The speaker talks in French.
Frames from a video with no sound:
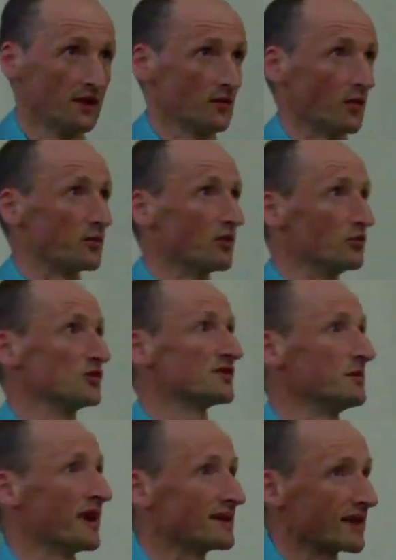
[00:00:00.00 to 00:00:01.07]
Donc pour vous, ce
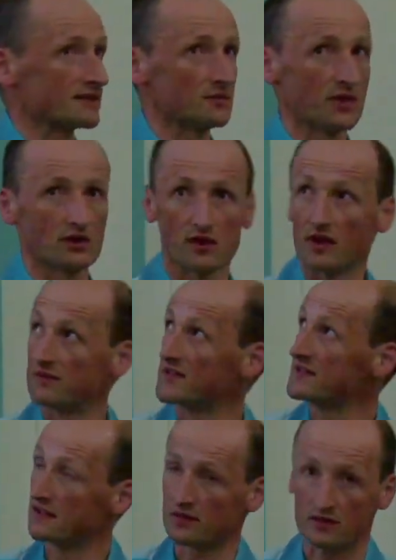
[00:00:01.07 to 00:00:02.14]
n'est pas très important. La
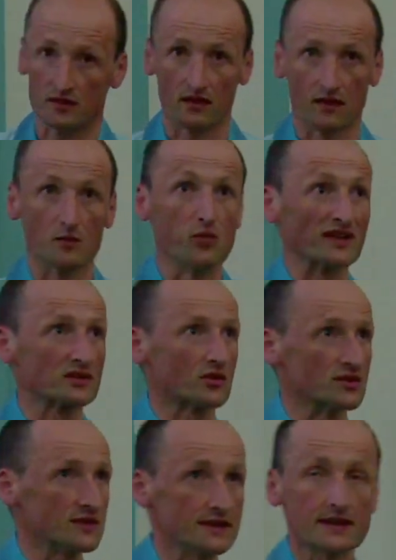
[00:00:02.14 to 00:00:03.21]
physique, est une, euh, boîte
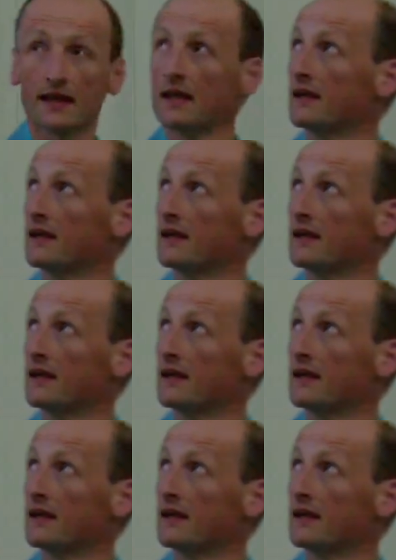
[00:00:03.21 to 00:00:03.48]
quantique.